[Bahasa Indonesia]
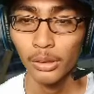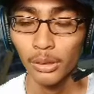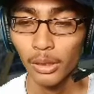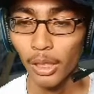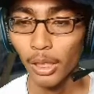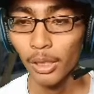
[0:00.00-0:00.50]

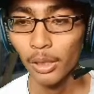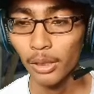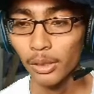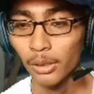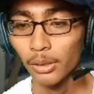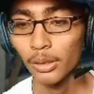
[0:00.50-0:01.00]
dan
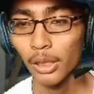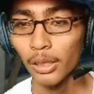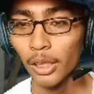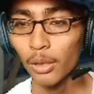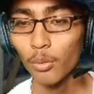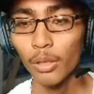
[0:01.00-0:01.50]
ya
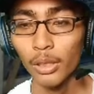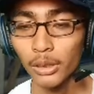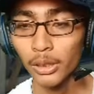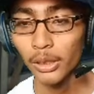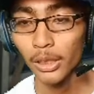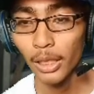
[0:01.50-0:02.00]
tadi gue di
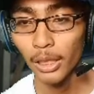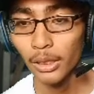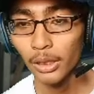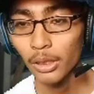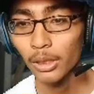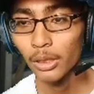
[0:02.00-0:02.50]
sini ya
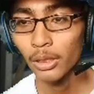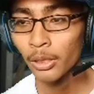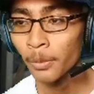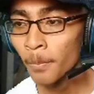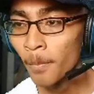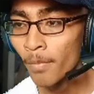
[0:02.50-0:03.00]
lagi
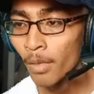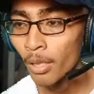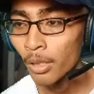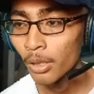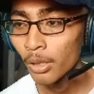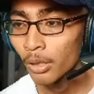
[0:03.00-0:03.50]
ini
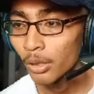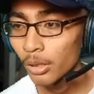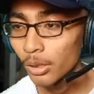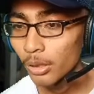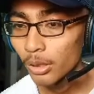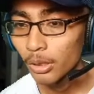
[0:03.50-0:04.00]

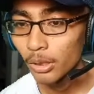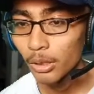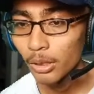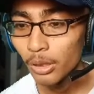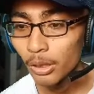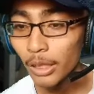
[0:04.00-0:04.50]

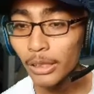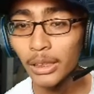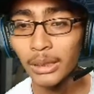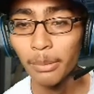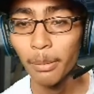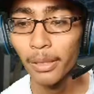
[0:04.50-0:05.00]
uh,
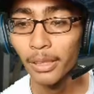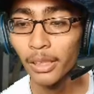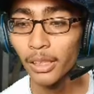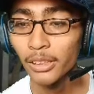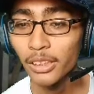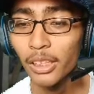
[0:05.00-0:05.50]
ngeliatin si mamang
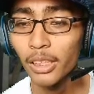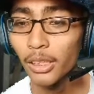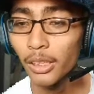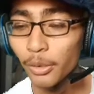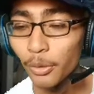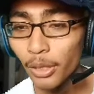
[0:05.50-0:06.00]
ini
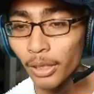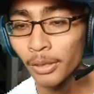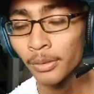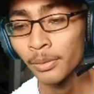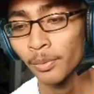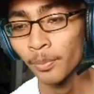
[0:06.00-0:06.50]
sedih gitu kan
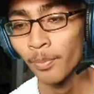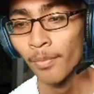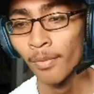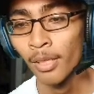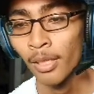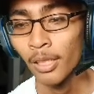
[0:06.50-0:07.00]

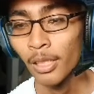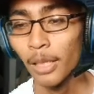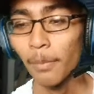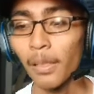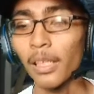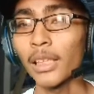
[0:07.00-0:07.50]

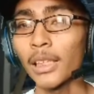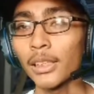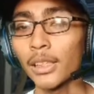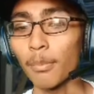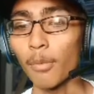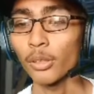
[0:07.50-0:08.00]
daripada kita
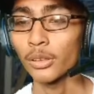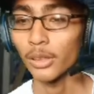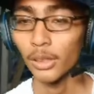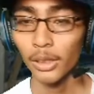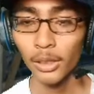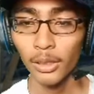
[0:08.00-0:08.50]
terbawa
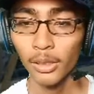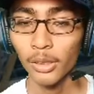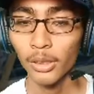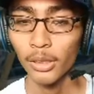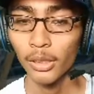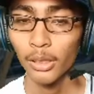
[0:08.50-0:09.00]
sedih
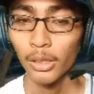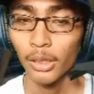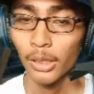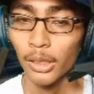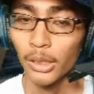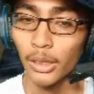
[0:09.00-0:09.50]

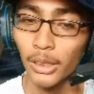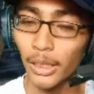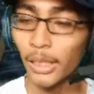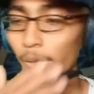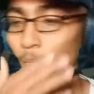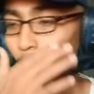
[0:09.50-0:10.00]

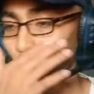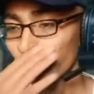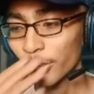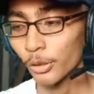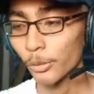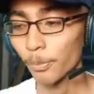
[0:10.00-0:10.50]
kita review
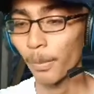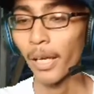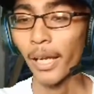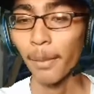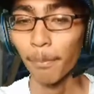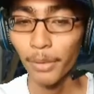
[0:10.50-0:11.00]

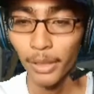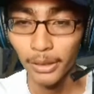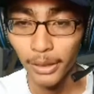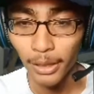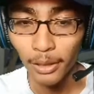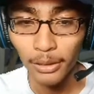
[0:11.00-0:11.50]
supaya happy
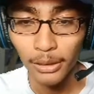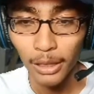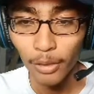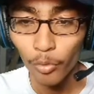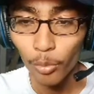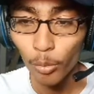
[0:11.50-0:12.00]
aja ya kita
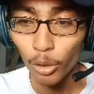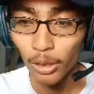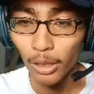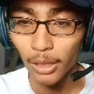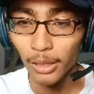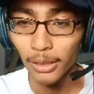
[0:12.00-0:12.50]
review mod
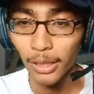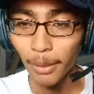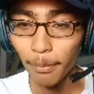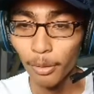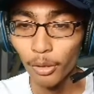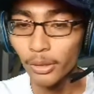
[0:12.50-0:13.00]
agar kita
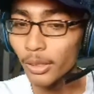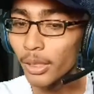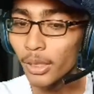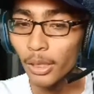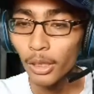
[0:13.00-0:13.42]
happy oke okay?